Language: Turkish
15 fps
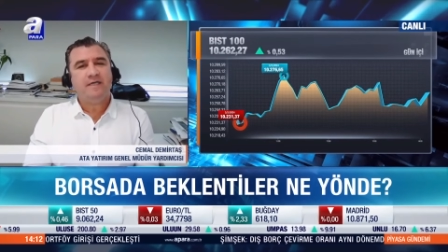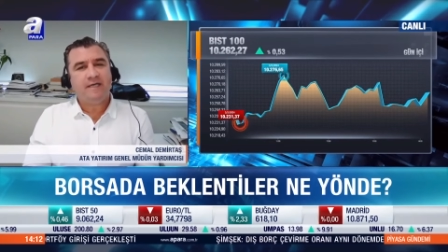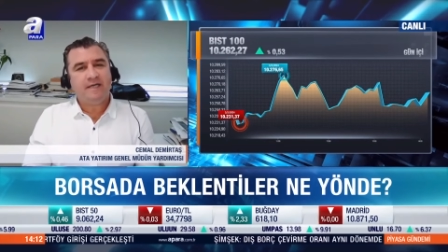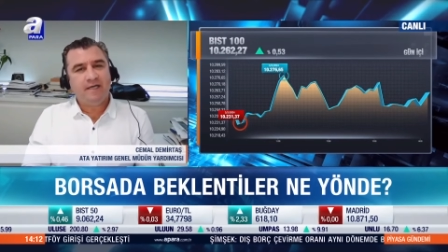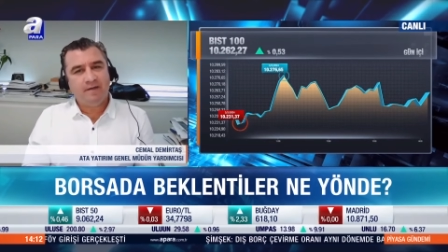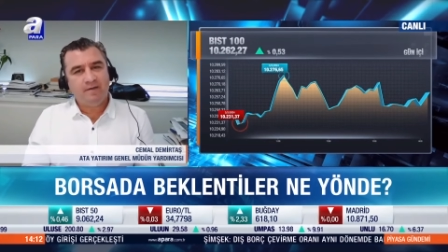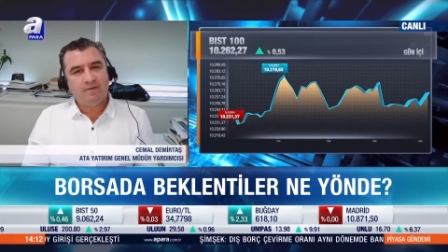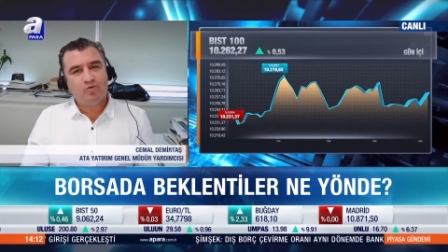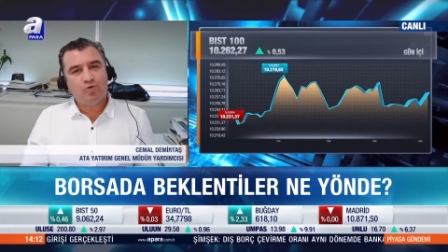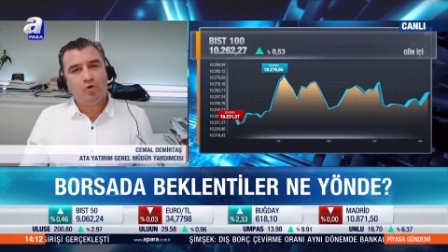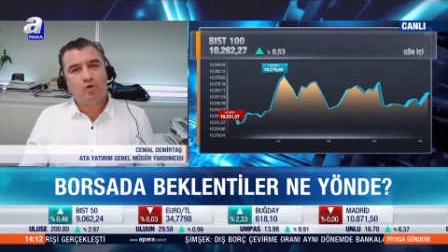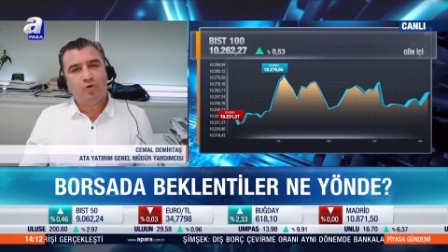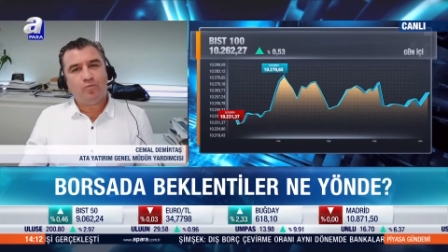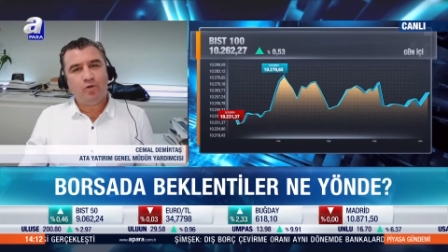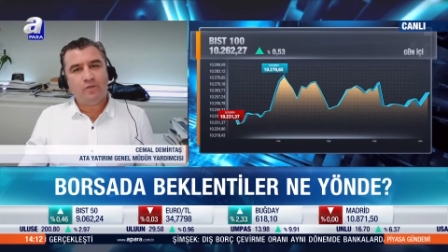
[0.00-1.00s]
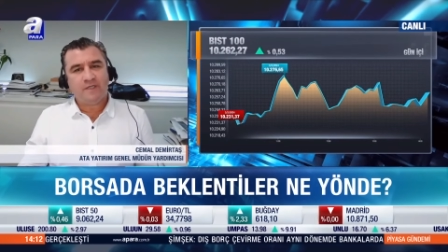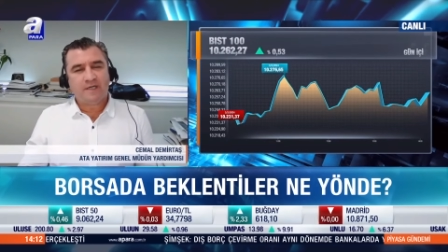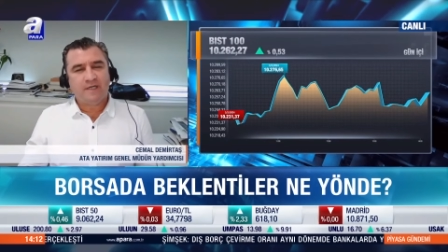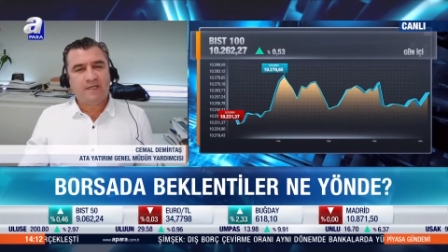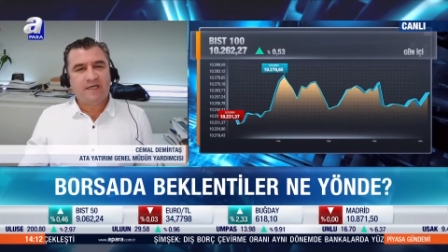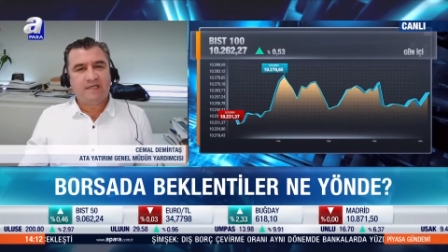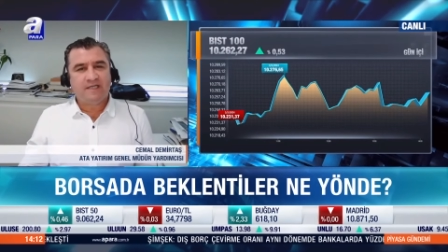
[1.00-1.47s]
yine doğru
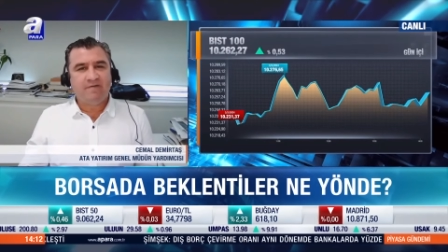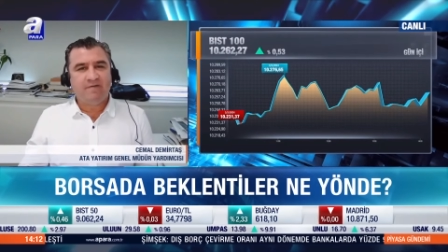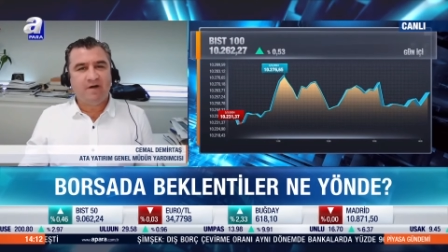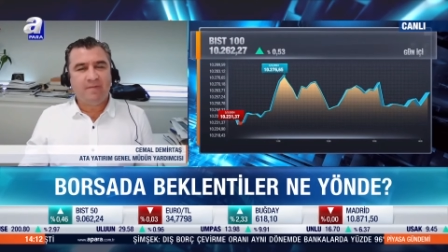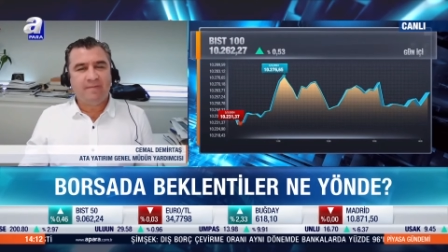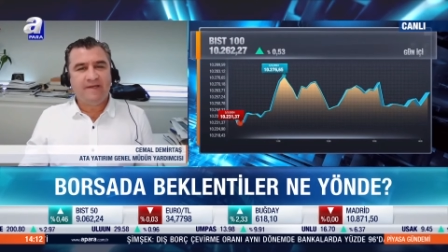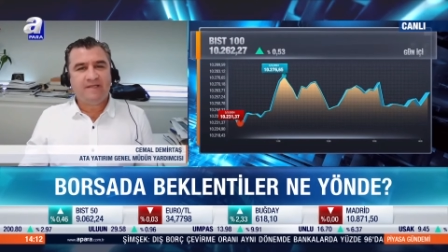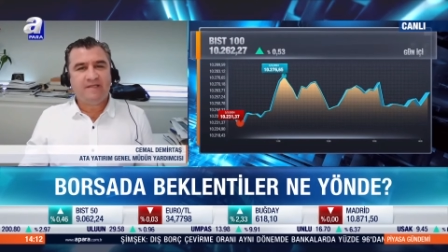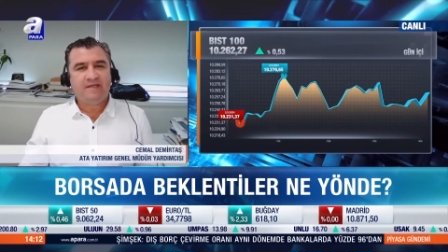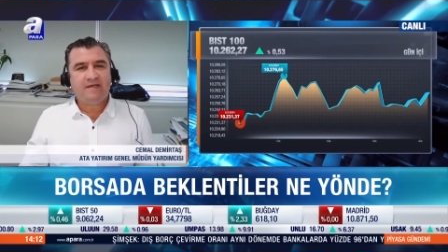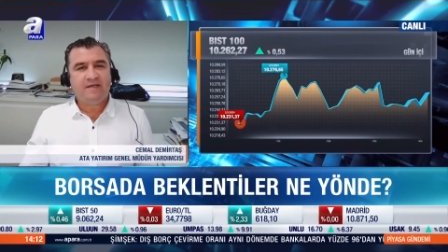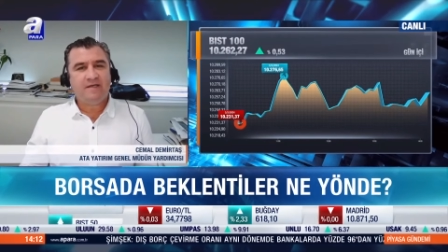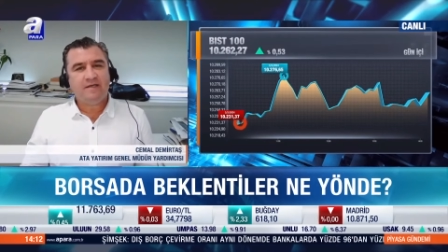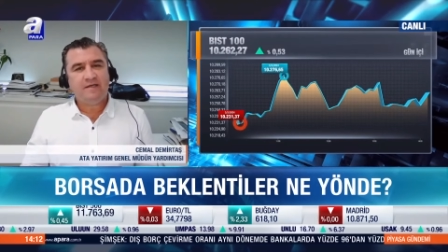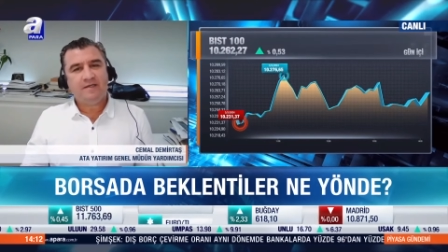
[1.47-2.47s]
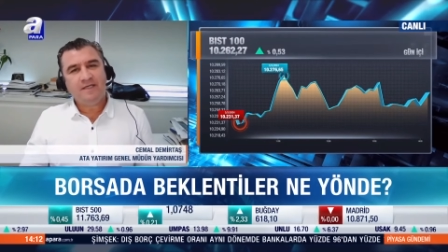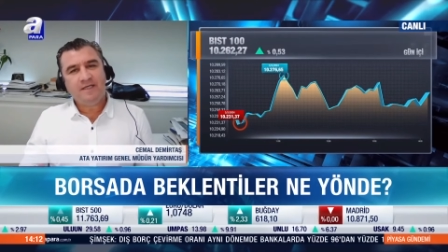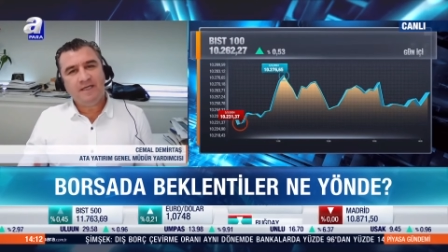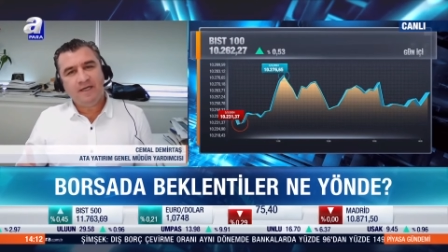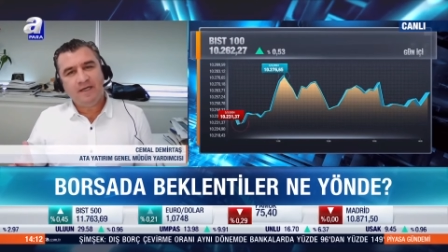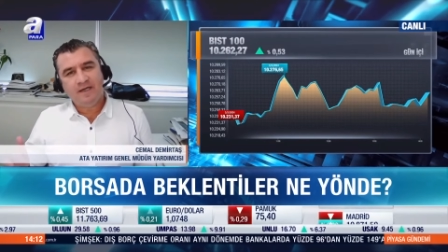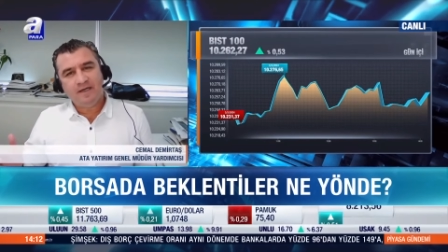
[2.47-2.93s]
politikalar devam etti.
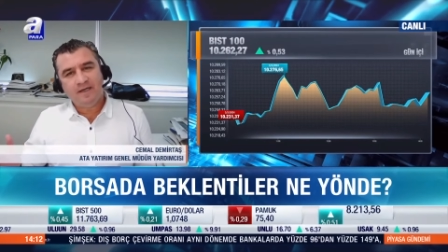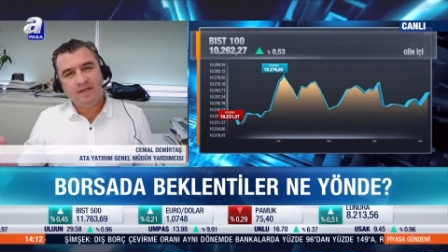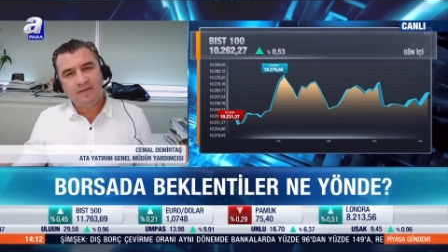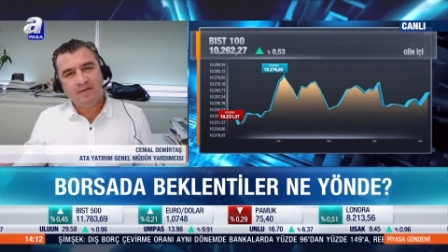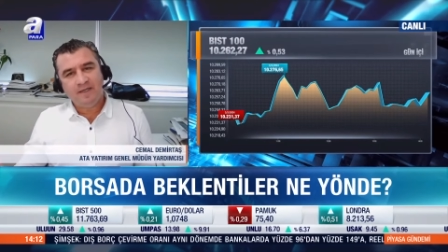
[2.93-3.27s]
Yine